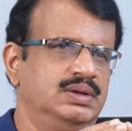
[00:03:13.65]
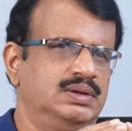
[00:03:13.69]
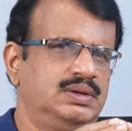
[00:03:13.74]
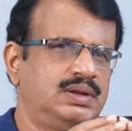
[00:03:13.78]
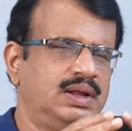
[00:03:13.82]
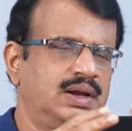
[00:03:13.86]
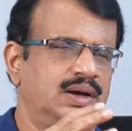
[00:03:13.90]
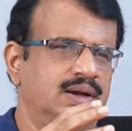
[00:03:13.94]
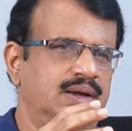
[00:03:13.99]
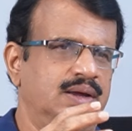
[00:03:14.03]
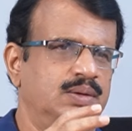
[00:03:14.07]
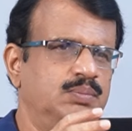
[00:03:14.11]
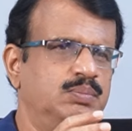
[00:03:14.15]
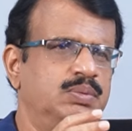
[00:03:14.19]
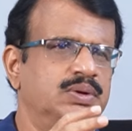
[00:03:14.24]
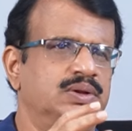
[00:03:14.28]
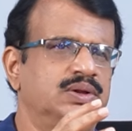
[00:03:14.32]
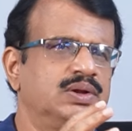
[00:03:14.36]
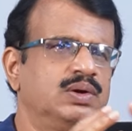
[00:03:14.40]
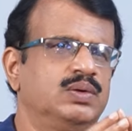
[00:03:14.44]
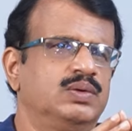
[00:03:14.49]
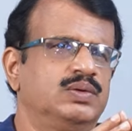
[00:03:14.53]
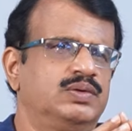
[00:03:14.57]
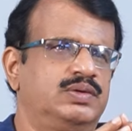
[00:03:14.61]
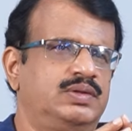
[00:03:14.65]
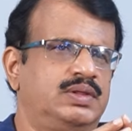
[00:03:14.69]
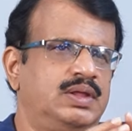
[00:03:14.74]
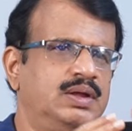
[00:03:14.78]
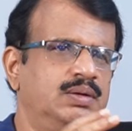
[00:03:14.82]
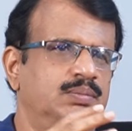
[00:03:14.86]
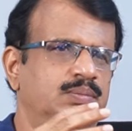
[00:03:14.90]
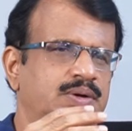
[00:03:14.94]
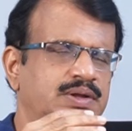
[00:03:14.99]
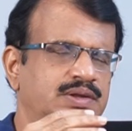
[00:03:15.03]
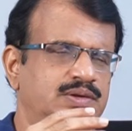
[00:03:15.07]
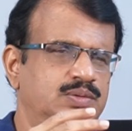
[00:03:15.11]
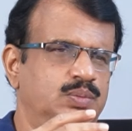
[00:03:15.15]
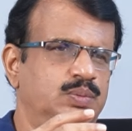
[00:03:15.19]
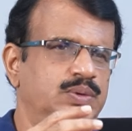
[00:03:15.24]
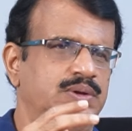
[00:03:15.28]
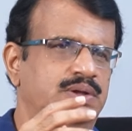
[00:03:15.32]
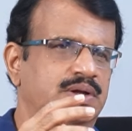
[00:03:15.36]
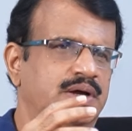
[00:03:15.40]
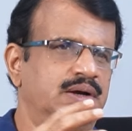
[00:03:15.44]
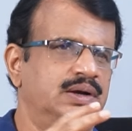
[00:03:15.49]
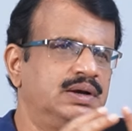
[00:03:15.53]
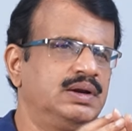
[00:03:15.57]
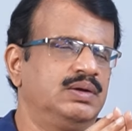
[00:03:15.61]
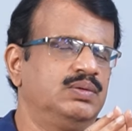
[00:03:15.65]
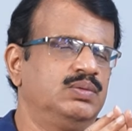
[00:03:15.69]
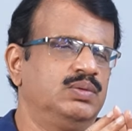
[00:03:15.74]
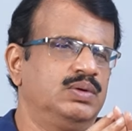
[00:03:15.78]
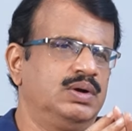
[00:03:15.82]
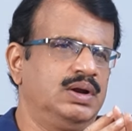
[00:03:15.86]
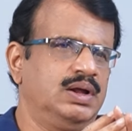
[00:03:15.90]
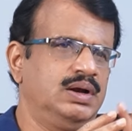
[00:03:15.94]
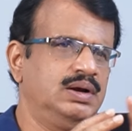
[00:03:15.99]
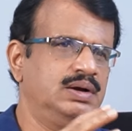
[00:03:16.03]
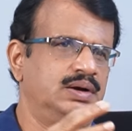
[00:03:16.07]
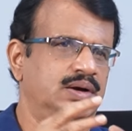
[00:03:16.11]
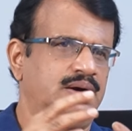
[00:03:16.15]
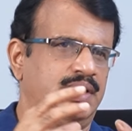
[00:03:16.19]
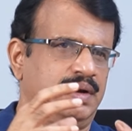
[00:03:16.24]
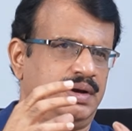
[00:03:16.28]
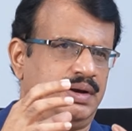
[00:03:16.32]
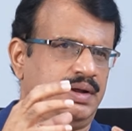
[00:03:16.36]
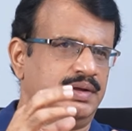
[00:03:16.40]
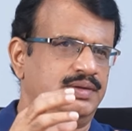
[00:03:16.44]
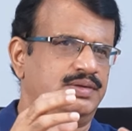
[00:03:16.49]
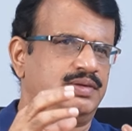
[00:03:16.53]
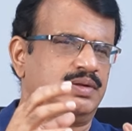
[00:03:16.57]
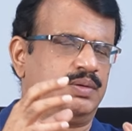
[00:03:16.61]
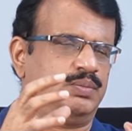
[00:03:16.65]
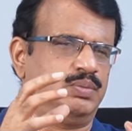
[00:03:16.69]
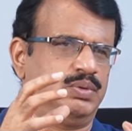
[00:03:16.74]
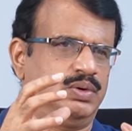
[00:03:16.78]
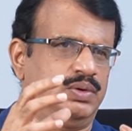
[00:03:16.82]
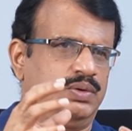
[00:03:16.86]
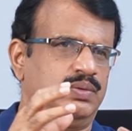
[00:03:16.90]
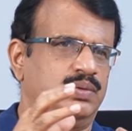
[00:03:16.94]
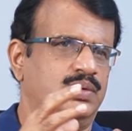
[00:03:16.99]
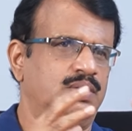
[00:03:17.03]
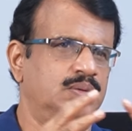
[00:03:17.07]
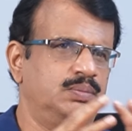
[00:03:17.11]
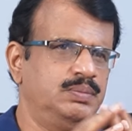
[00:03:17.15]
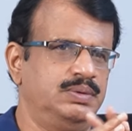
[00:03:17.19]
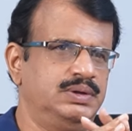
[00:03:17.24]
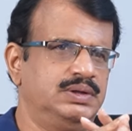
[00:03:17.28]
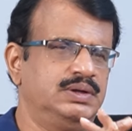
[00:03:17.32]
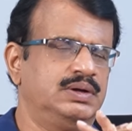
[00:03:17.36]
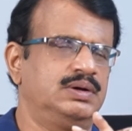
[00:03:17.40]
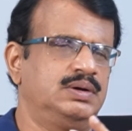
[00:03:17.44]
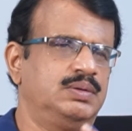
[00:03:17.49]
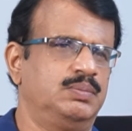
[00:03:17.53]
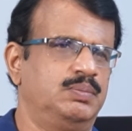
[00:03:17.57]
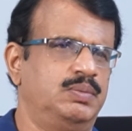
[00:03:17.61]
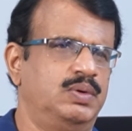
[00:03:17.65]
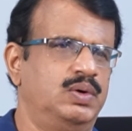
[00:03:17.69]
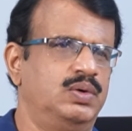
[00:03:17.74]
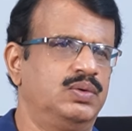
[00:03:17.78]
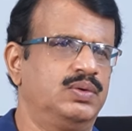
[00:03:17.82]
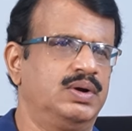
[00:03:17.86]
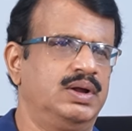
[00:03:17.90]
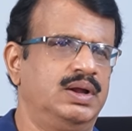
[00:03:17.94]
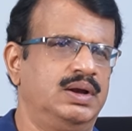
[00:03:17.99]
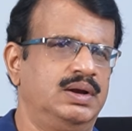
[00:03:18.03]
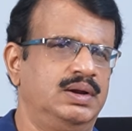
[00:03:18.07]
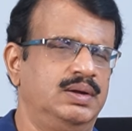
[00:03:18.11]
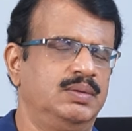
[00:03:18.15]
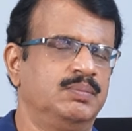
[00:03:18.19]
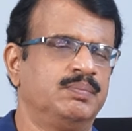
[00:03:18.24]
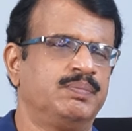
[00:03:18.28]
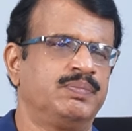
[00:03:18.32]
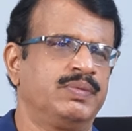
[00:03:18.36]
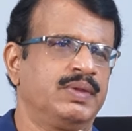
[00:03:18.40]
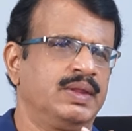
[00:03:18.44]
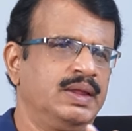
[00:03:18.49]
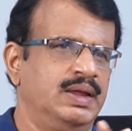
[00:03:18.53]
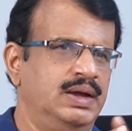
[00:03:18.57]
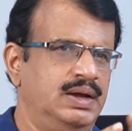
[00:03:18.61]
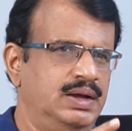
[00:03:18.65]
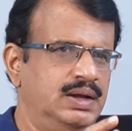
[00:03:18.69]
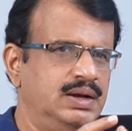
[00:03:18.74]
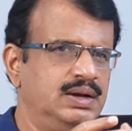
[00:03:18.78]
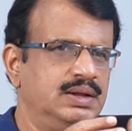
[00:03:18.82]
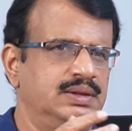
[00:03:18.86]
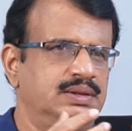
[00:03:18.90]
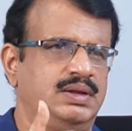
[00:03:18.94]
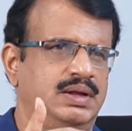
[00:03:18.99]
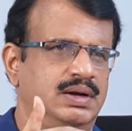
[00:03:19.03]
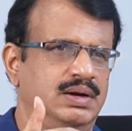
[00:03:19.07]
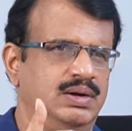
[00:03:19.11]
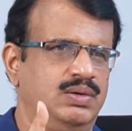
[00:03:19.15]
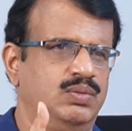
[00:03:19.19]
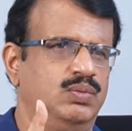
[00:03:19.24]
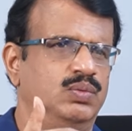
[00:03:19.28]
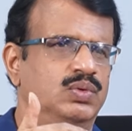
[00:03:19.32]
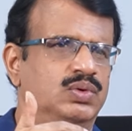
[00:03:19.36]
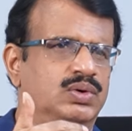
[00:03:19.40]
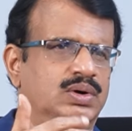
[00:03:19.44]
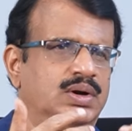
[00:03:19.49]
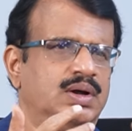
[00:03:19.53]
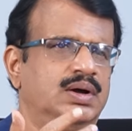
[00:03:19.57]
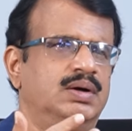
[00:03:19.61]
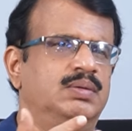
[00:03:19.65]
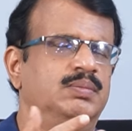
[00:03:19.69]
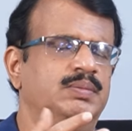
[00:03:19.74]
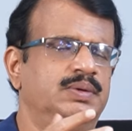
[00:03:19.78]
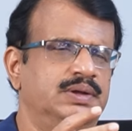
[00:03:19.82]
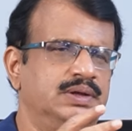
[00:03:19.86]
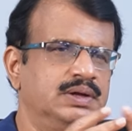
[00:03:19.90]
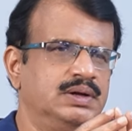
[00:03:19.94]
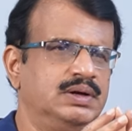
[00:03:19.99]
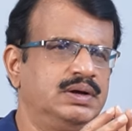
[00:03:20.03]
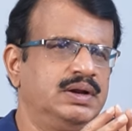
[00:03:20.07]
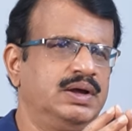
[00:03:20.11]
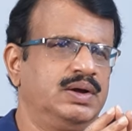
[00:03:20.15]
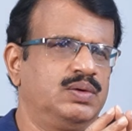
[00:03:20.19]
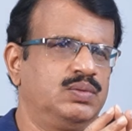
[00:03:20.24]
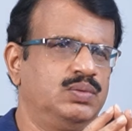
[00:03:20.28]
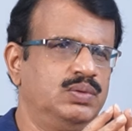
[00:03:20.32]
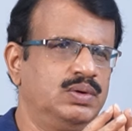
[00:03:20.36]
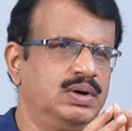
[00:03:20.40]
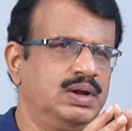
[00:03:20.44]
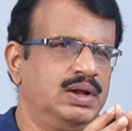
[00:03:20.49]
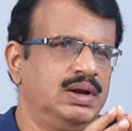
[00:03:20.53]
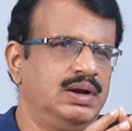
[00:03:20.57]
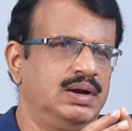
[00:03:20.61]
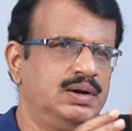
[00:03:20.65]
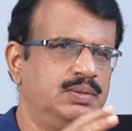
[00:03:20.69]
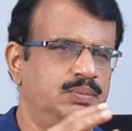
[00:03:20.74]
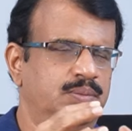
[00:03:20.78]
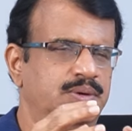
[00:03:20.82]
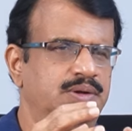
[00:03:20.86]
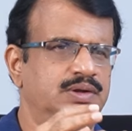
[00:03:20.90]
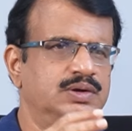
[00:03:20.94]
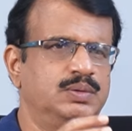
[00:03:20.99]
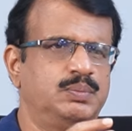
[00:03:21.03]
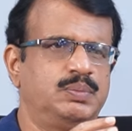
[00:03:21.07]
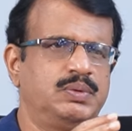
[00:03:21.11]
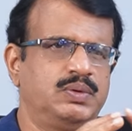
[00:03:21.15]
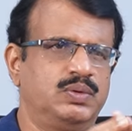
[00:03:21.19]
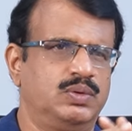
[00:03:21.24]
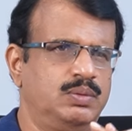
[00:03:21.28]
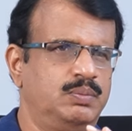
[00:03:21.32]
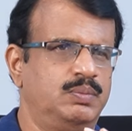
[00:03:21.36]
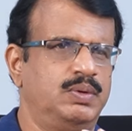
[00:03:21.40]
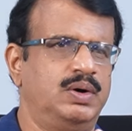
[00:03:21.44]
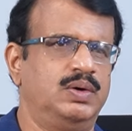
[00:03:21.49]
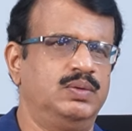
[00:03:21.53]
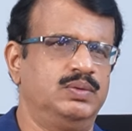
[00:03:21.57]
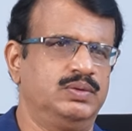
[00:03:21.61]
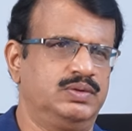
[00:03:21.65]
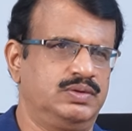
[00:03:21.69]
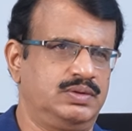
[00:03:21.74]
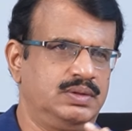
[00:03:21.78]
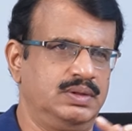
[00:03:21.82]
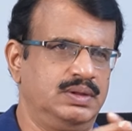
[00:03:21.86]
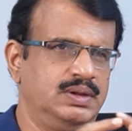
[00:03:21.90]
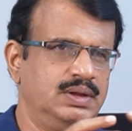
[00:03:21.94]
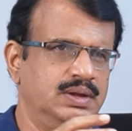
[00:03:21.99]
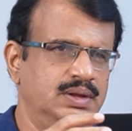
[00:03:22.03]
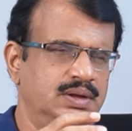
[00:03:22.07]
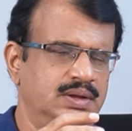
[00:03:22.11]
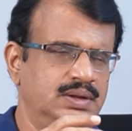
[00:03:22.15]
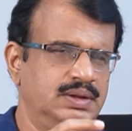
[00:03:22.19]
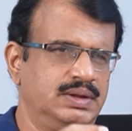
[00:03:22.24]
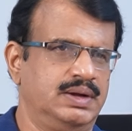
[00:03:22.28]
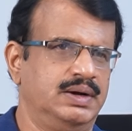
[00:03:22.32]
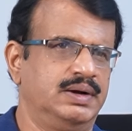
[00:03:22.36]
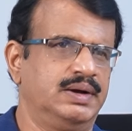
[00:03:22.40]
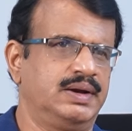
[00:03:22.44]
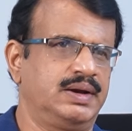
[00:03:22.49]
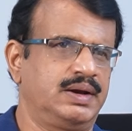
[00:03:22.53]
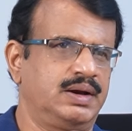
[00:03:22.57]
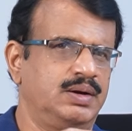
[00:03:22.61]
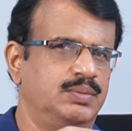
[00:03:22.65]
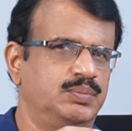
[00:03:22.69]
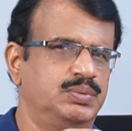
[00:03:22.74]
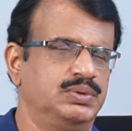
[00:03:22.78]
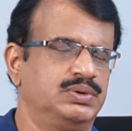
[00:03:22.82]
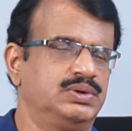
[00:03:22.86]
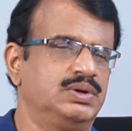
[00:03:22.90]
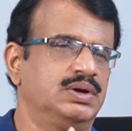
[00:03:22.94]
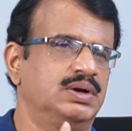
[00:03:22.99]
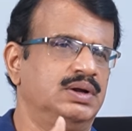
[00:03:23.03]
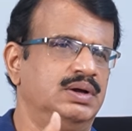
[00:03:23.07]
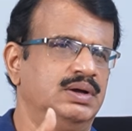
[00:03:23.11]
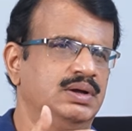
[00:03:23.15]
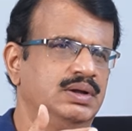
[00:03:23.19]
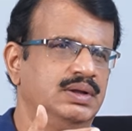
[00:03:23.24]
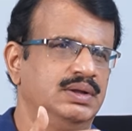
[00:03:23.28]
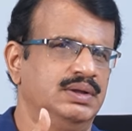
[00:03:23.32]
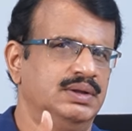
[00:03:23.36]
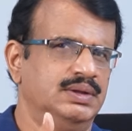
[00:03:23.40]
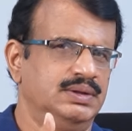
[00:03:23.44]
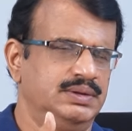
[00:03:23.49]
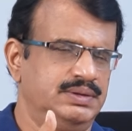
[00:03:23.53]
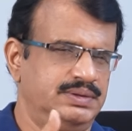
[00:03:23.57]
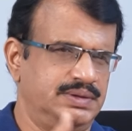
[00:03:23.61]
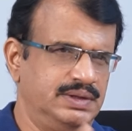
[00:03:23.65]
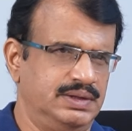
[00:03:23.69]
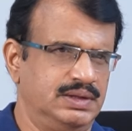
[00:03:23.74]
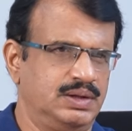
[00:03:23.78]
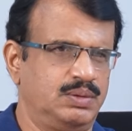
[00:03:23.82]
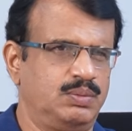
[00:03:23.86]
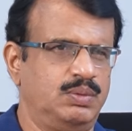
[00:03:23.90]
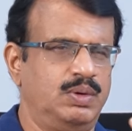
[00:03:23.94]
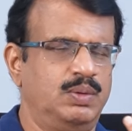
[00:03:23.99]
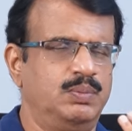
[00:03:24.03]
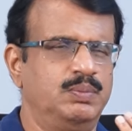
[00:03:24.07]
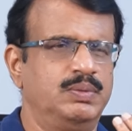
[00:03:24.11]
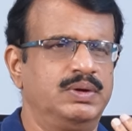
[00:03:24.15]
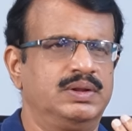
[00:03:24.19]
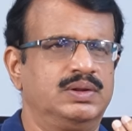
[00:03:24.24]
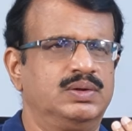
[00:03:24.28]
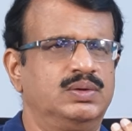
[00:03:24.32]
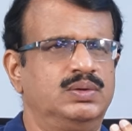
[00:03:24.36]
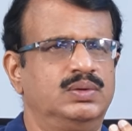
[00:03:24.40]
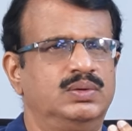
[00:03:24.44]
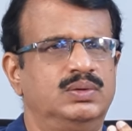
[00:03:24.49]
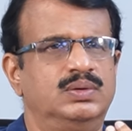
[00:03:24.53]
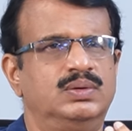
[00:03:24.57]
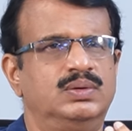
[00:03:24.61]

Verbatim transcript: తనకి ఇబ్బందులు వస్తే మంచి మెజార్టీ ఉండాలంటే రాజ్యసభలో కూడా మెజార్టీ బాగుండాలి అని తనకు ఓన్గా మెజార్టీ ఎక్కువ ఉండాలని బీజేపీ కూడా భావిస్తుంది ఎందుకంటే రేపొద్దున చంద్రబాబు మీదో